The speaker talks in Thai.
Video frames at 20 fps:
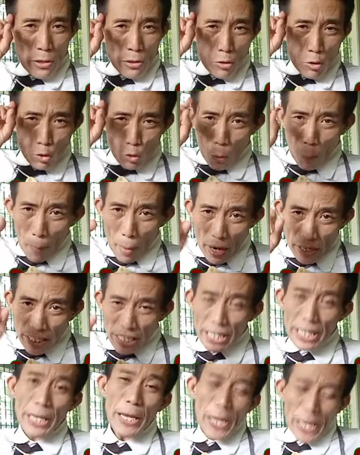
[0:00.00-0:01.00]
เป็นยูทูบเบอร์
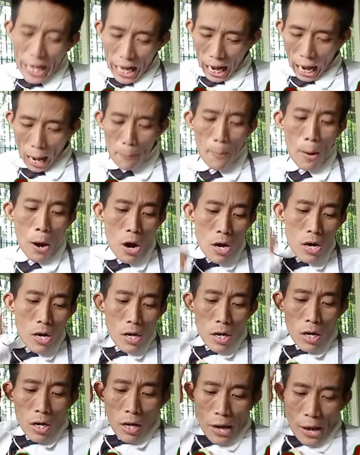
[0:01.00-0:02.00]
ที่ดีนะครับ
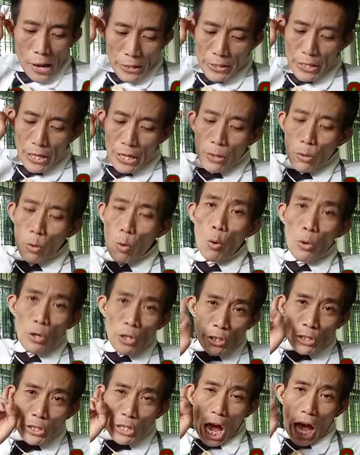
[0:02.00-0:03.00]
คุณ
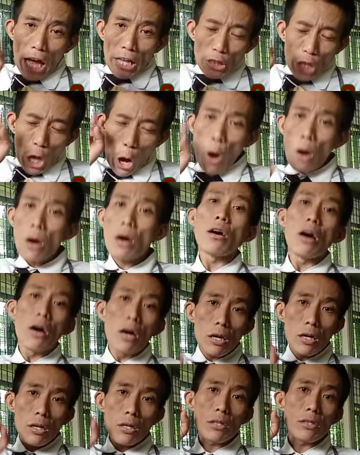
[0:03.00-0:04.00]
จะต้อง
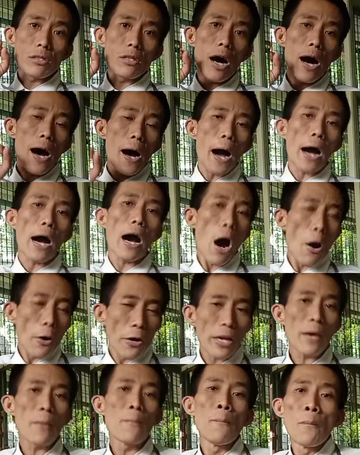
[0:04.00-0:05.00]
เอ่อเอา
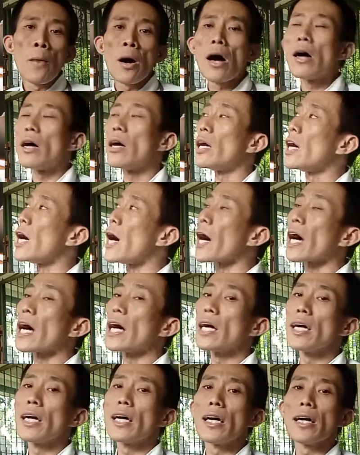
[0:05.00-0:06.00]
งี้เอ่อ
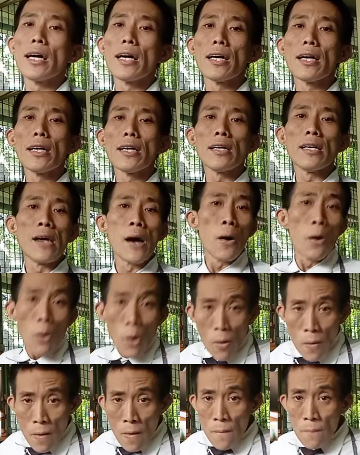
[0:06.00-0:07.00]
คือ
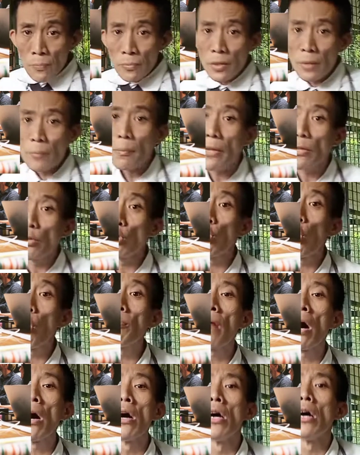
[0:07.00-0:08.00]
เป็น
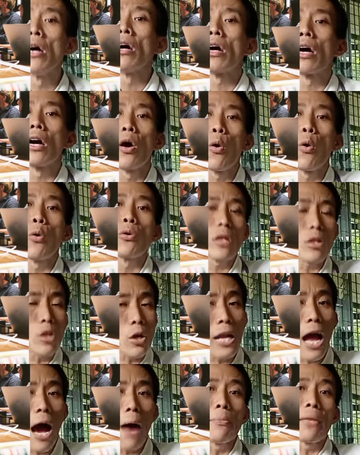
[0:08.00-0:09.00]
YouTube นะคือคุณจะต้
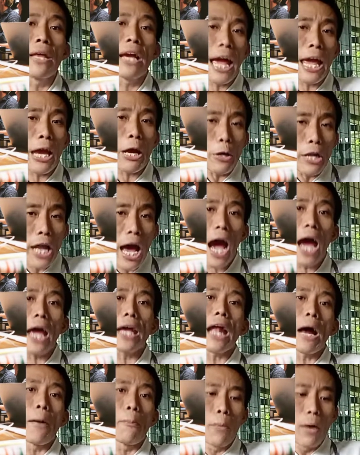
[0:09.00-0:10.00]
องทำยังไงก็ได้
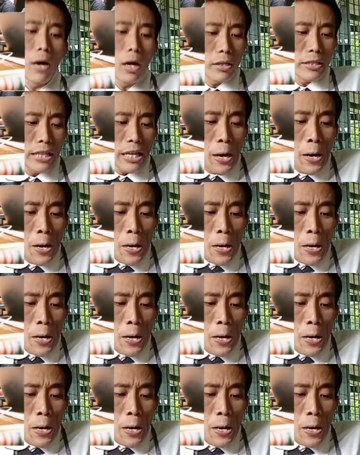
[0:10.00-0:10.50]
นะครับคือ